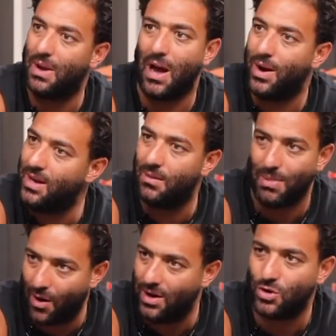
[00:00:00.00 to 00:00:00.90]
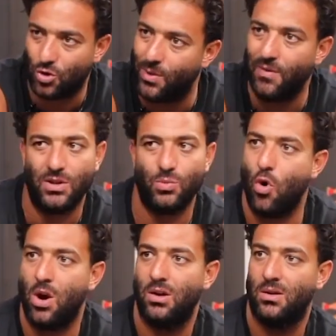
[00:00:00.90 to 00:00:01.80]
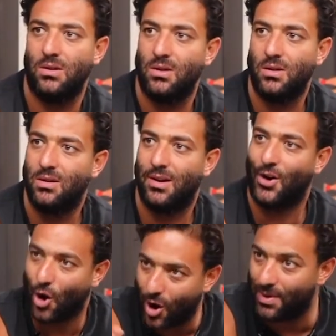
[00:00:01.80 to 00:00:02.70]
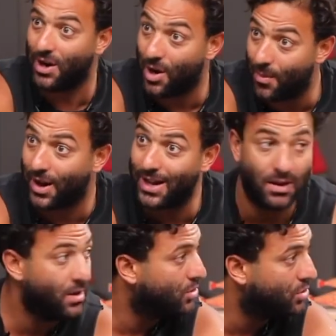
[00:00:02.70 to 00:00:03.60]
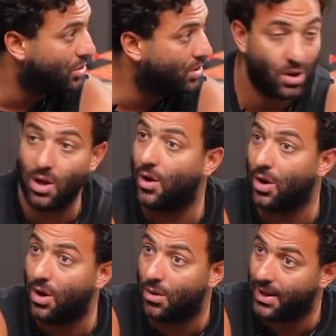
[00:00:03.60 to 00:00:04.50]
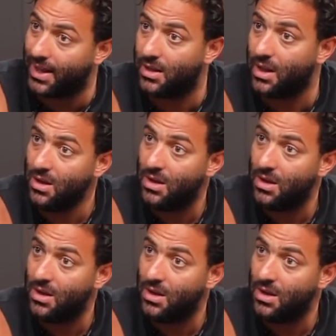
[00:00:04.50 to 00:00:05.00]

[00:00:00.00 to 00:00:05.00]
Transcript: بحوالي بحوالي 600 في الاسبوع الرقم اللي نيمار جدد بجد ده